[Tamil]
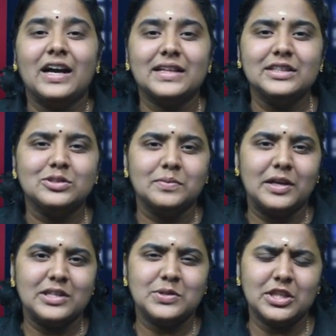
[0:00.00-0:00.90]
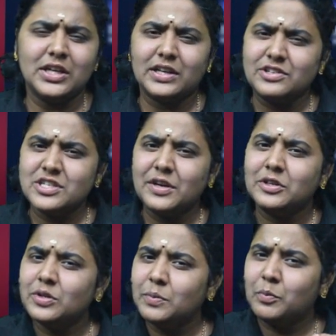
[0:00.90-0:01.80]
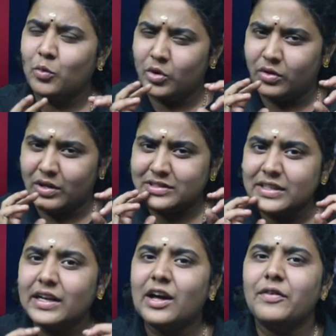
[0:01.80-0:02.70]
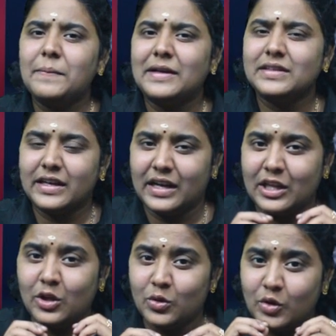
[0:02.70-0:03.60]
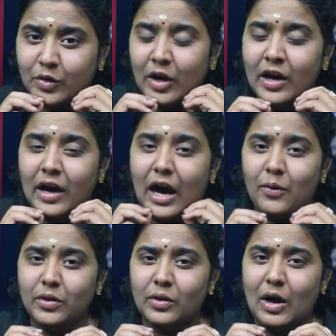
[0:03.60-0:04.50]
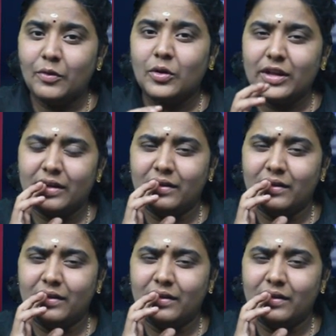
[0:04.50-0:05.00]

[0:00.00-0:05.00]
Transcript: கார்த்திக் சுப்ராஜ் வந்து ரஜினியை வந்து ஒரு ரசிகனாகவே பார்த்துருக்காரு அதாவது ஒரு அவர் அவரோட